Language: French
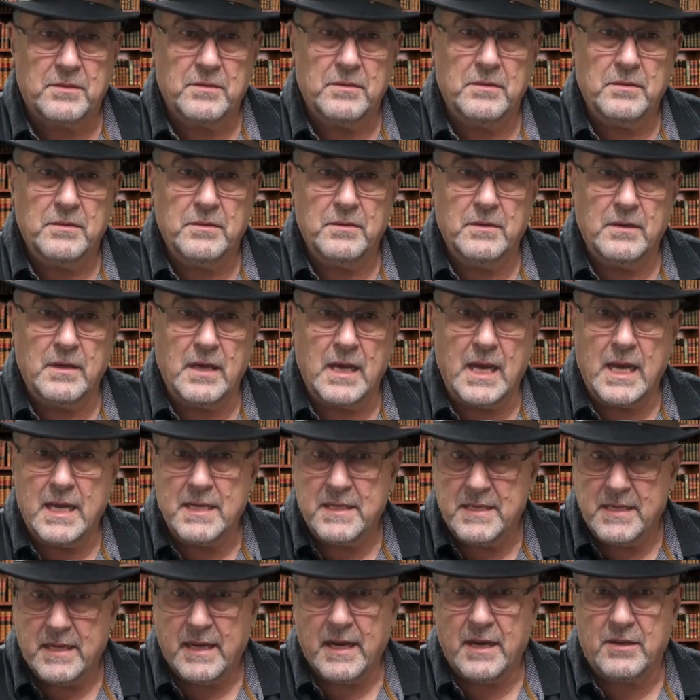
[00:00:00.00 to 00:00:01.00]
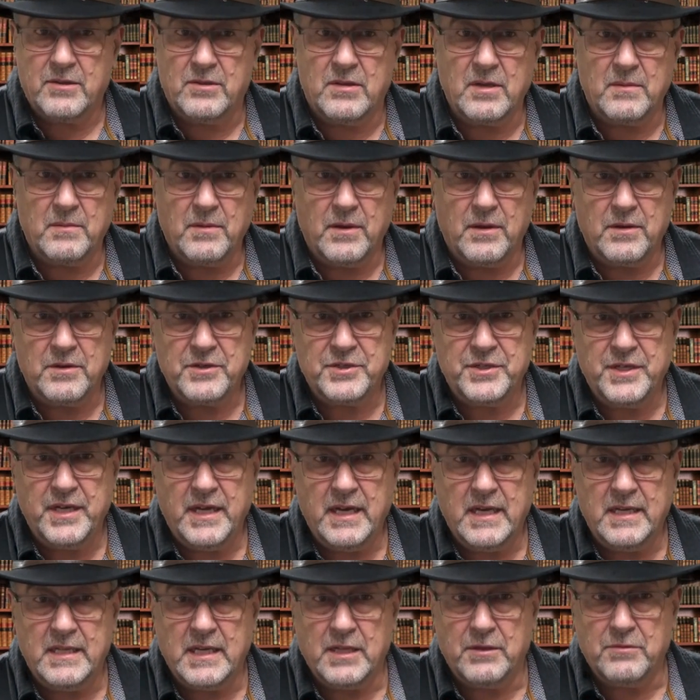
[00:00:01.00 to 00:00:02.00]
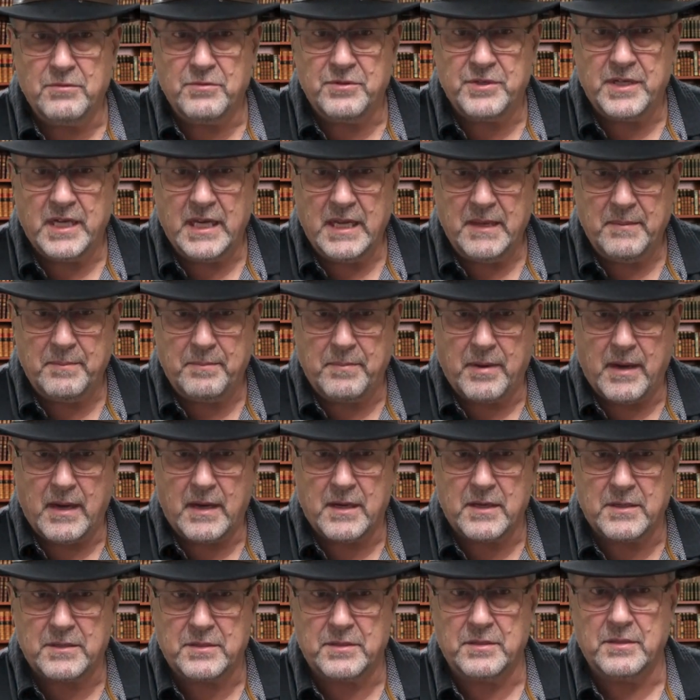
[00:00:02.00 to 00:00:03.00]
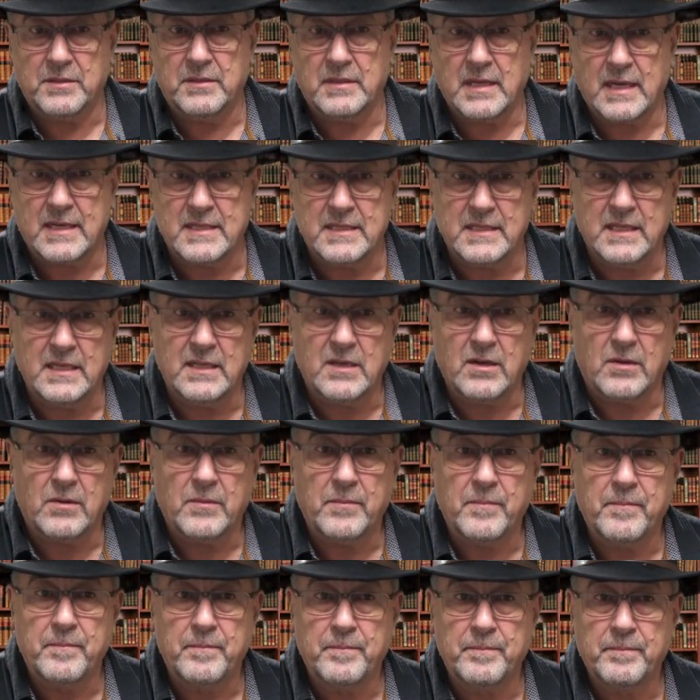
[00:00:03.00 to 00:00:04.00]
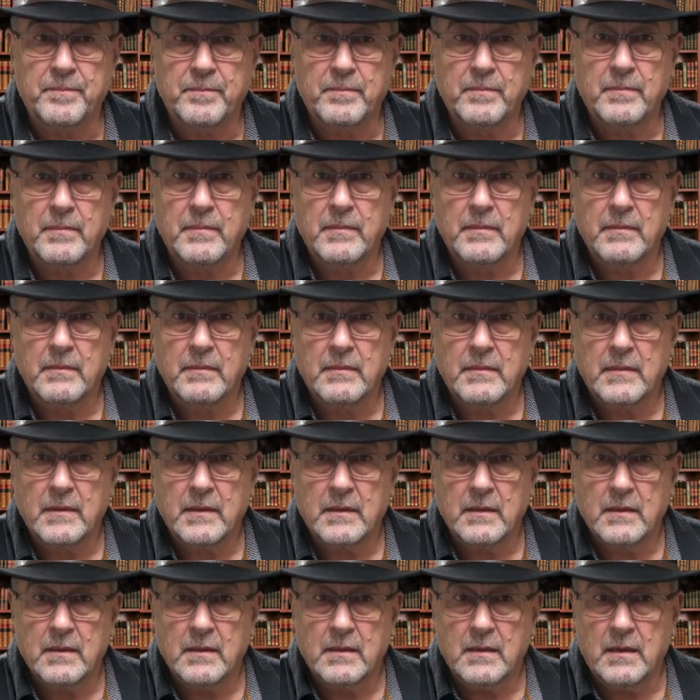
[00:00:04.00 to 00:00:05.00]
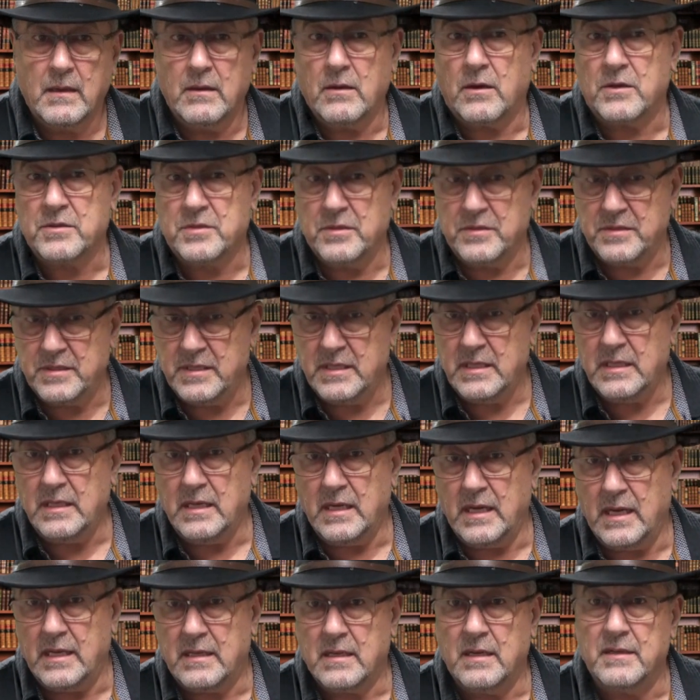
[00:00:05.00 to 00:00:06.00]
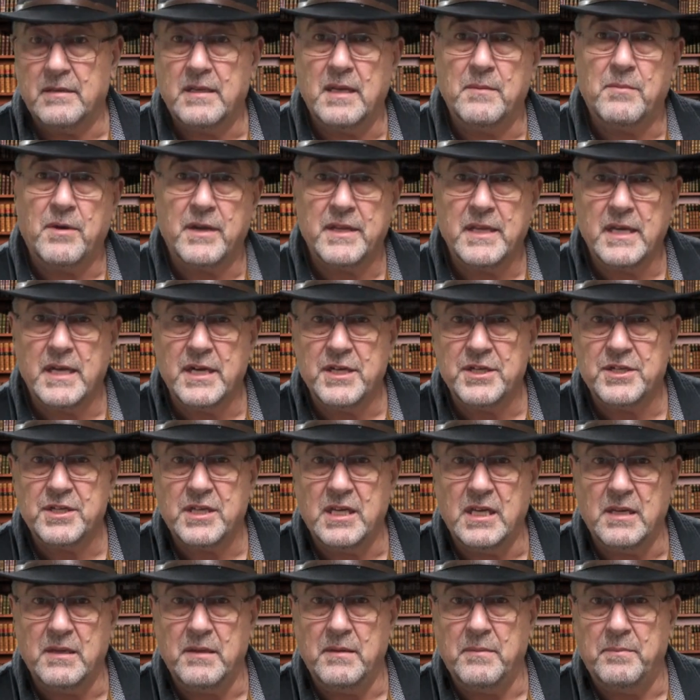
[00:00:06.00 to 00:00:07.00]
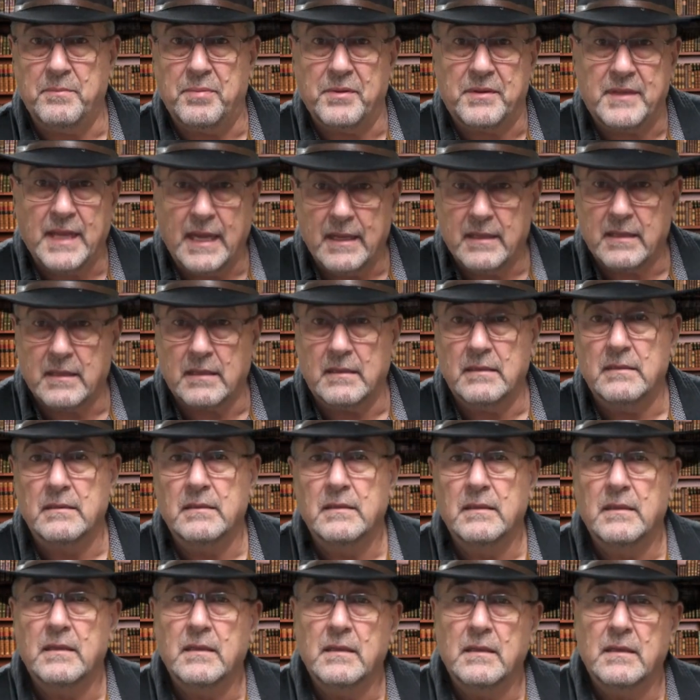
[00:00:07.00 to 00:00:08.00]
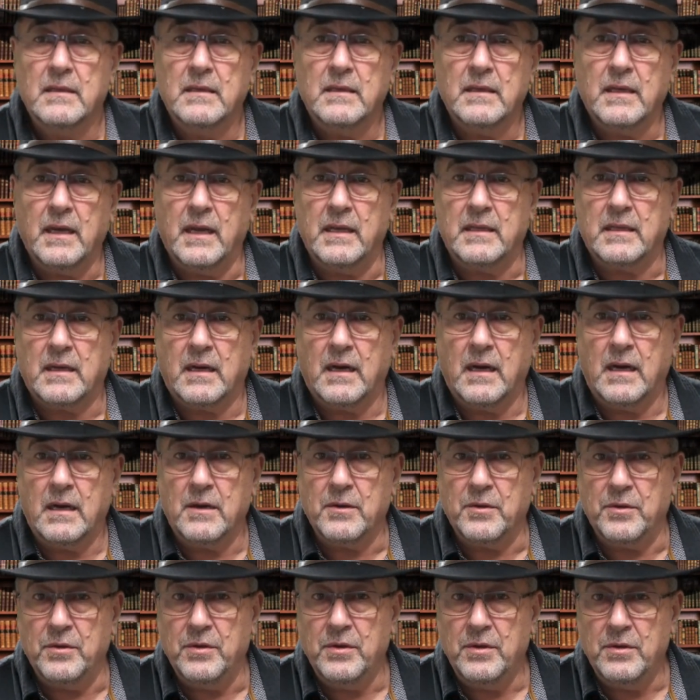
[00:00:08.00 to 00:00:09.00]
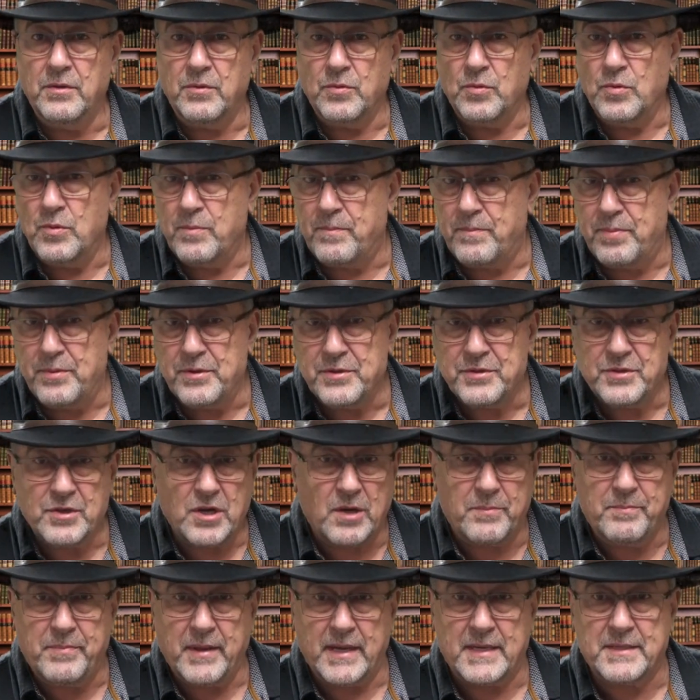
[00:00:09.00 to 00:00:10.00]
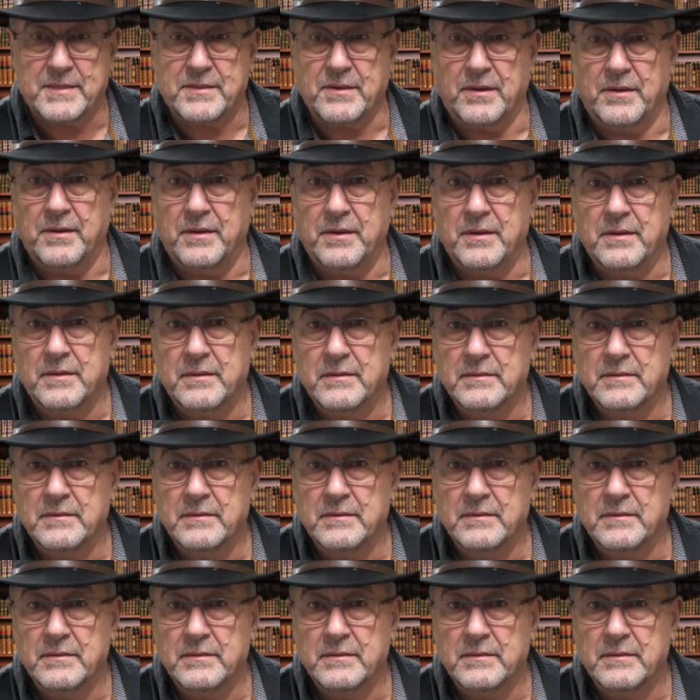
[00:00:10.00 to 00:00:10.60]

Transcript: que indirectement, j'ai été touché par cet accident. Alors ceci est un témoignage qui peut-être aidera une ou plusieurs personnes.